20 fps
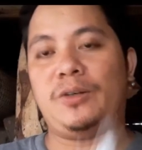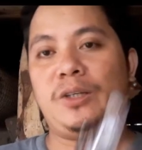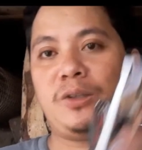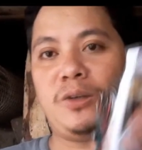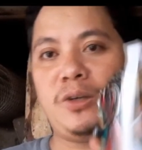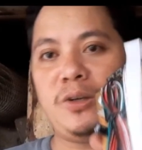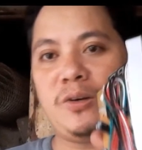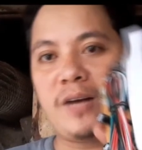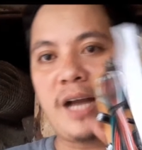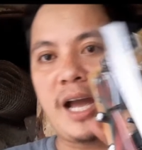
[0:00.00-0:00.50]
ito
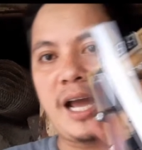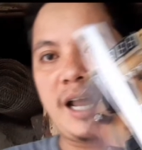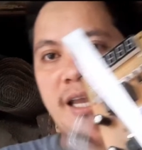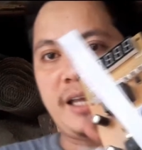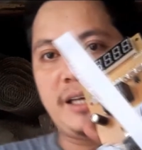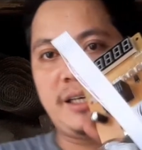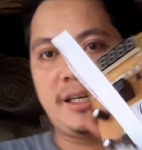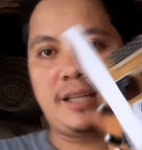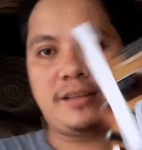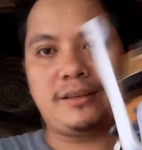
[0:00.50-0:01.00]
yung
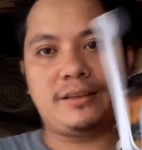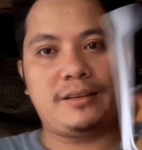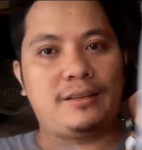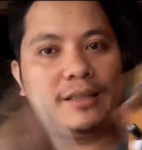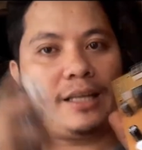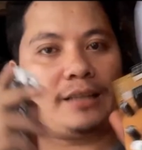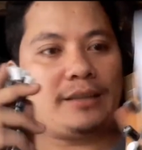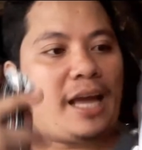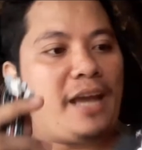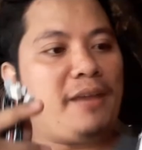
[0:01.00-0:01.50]
Alan na,
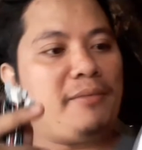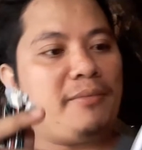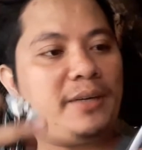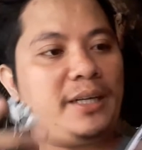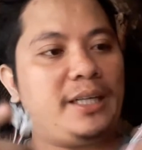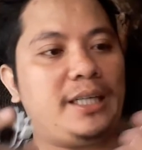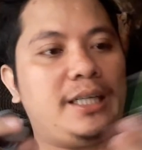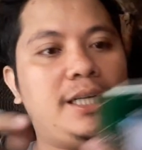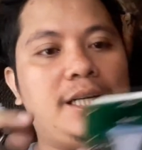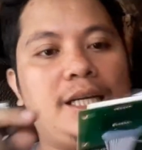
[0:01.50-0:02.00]
na
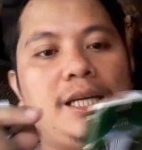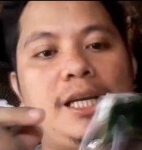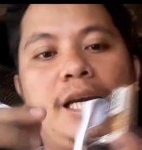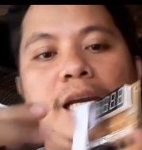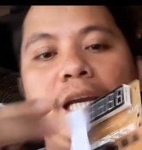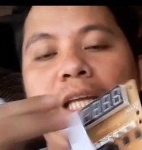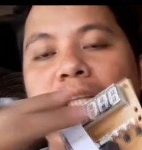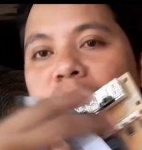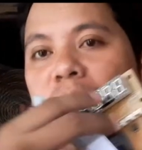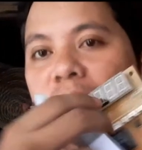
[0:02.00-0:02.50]
timer.
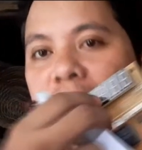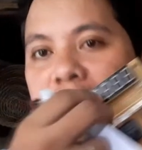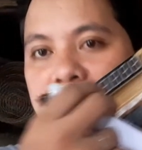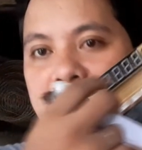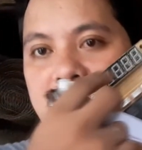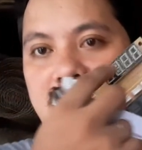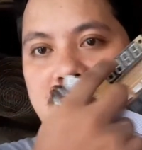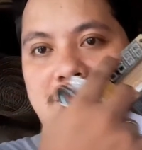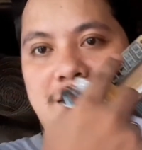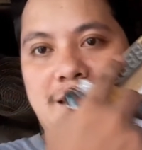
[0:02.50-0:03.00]
Ito
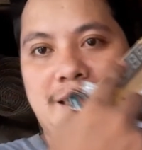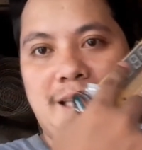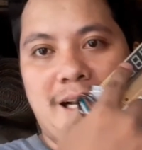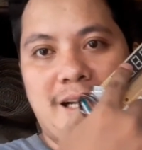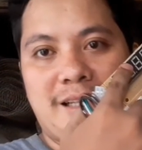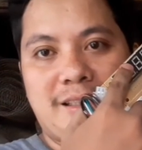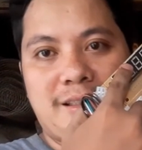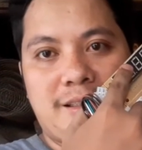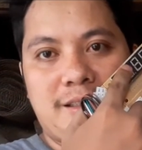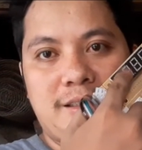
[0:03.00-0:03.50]
is digital
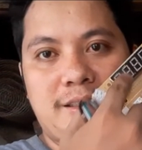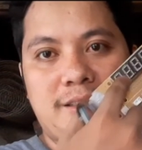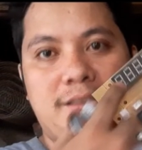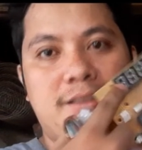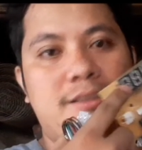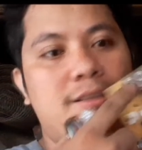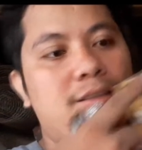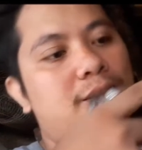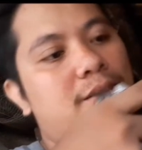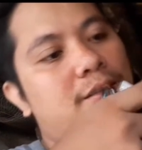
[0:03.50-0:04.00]

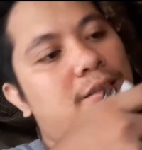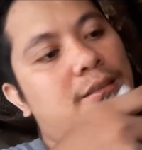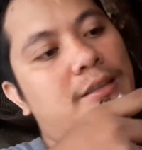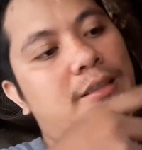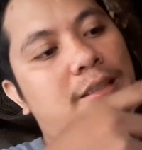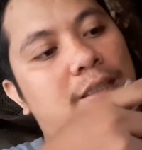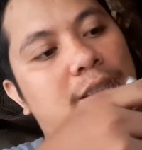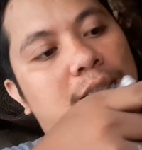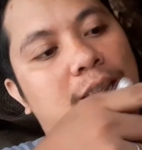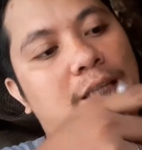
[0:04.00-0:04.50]

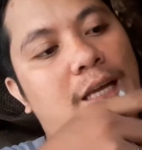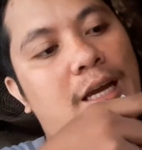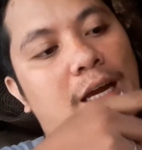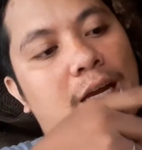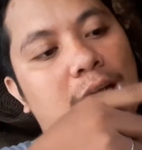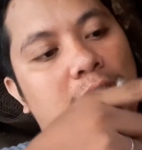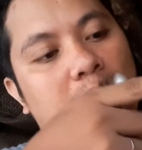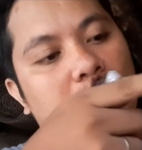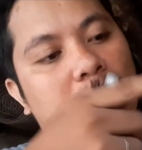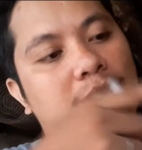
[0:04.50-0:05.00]
na
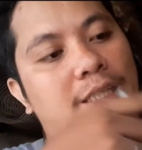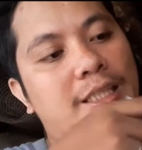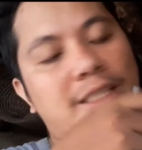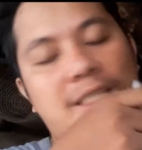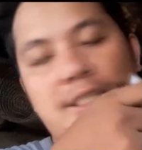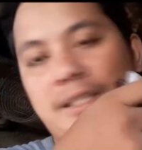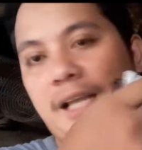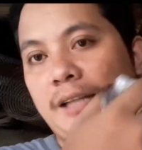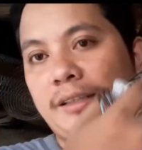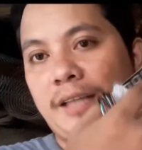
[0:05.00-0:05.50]
ah,
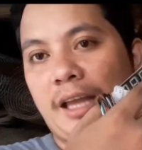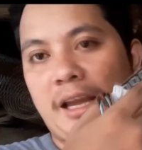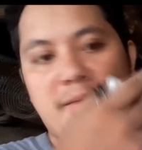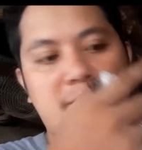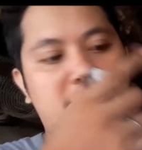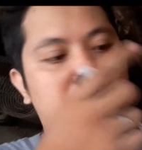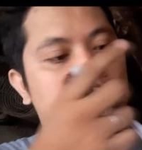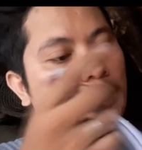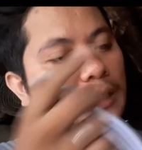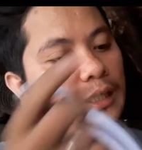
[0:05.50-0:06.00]
digital
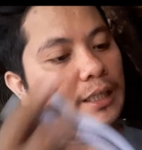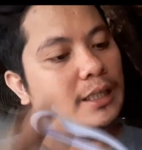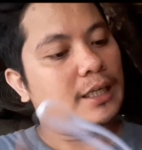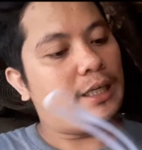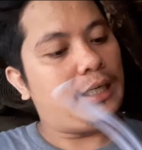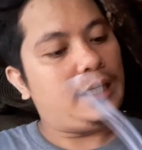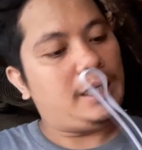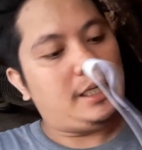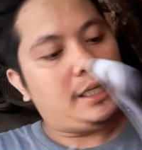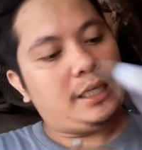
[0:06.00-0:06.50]
timer.
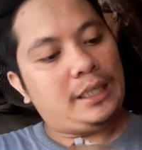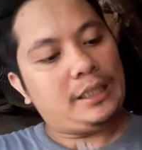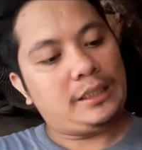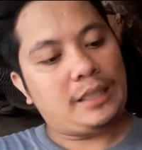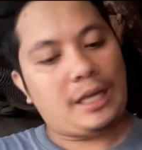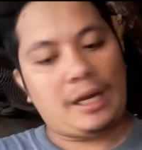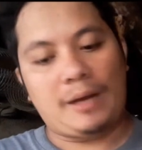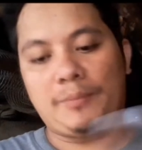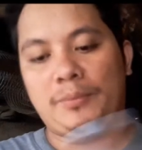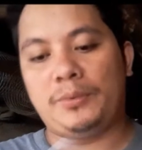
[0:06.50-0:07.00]

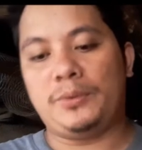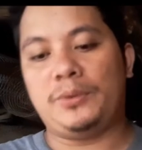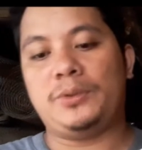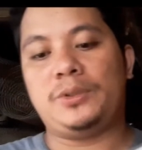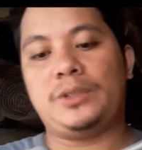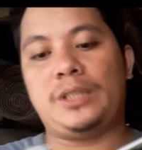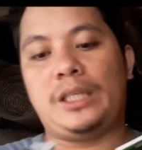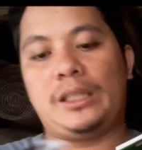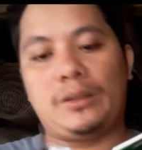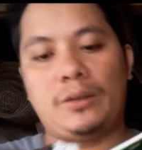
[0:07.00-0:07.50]
Tapos
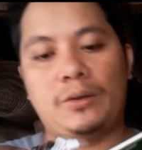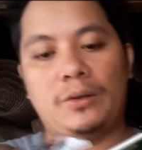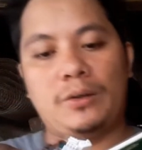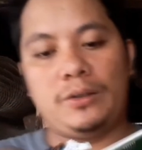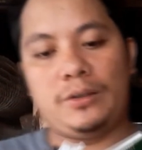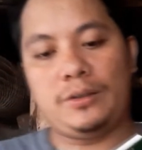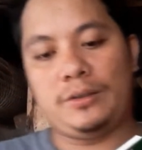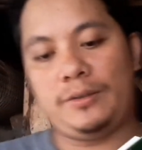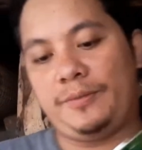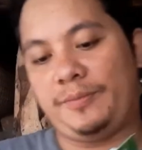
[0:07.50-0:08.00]
ito
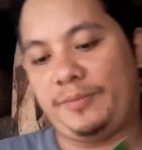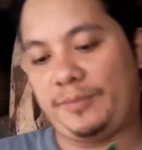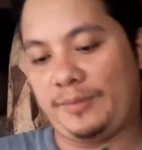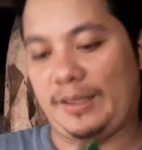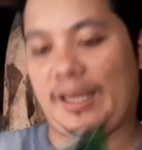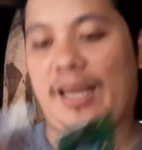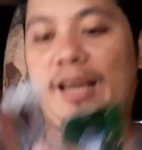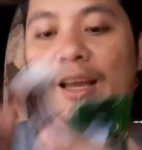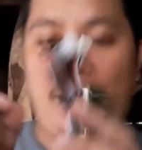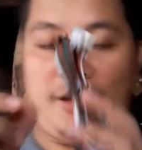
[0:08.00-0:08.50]

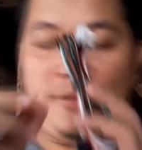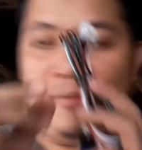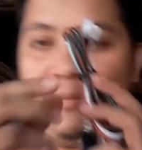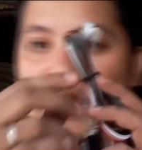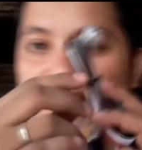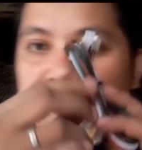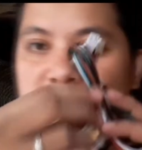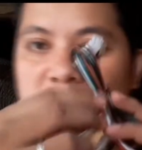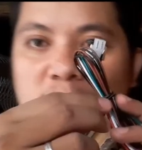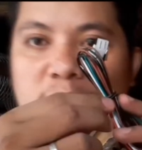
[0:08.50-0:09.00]

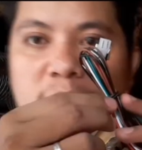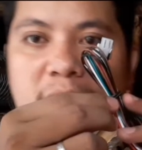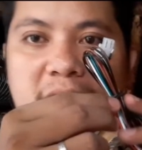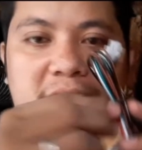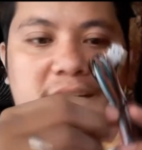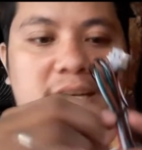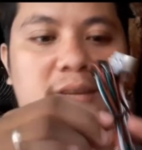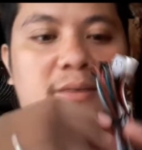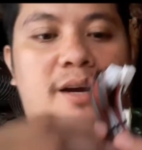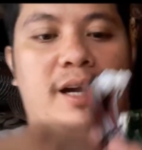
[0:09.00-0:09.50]
may mga wire,
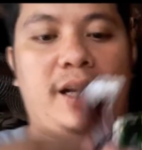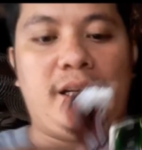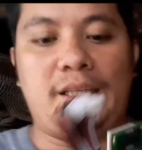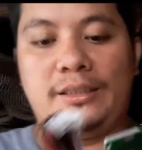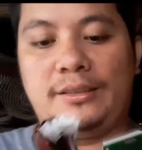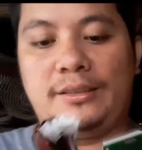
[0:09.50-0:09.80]
di ba?